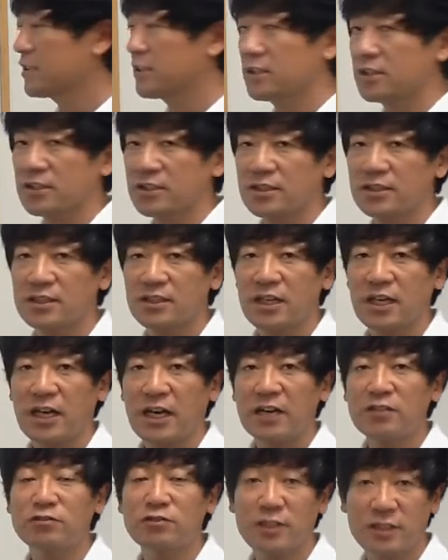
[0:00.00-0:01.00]
그
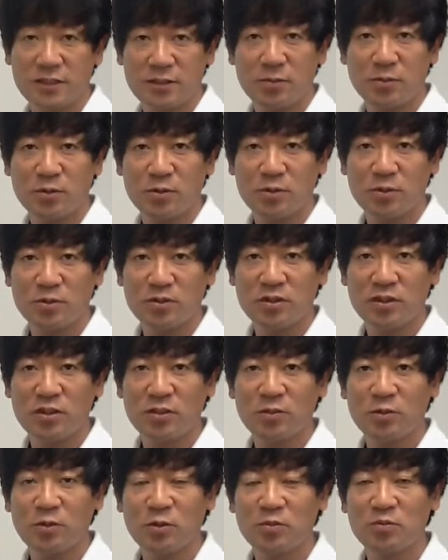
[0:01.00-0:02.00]
한국에서 보통
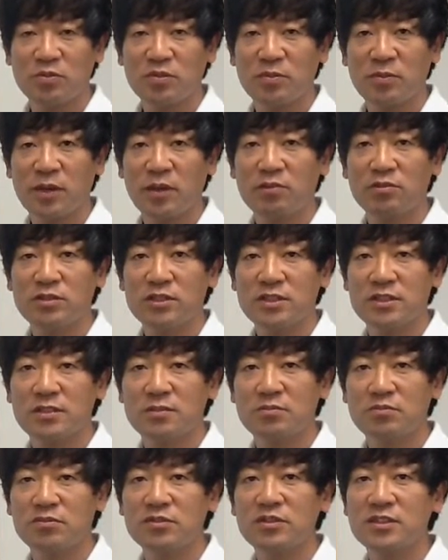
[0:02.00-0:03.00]
처음 골프를
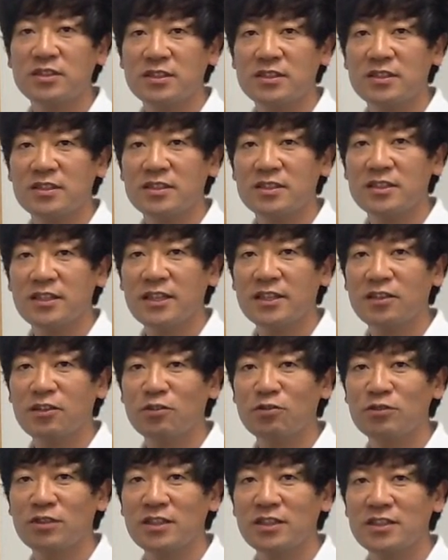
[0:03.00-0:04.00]
배우신 분들의
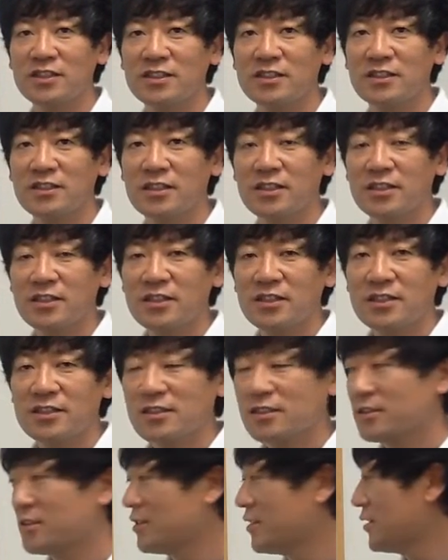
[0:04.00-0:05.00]
경우에는
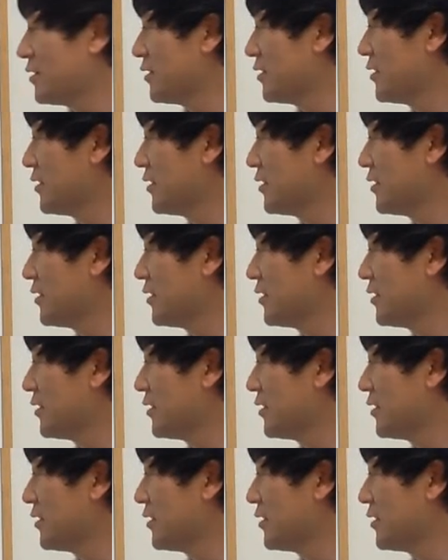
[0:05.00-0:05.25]
그